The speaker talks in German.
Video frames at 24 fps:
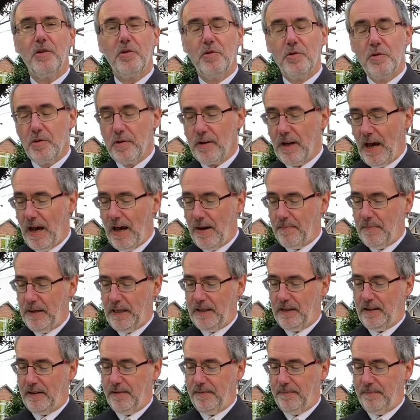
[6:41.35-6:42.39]

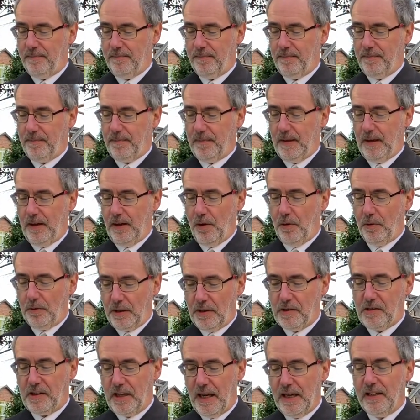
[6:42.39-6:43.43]
Dynamik. Und
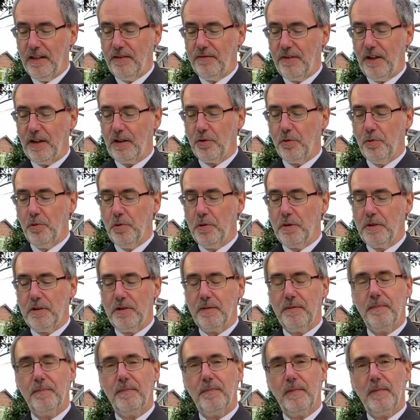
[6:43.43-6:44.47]
das kennen wir gut.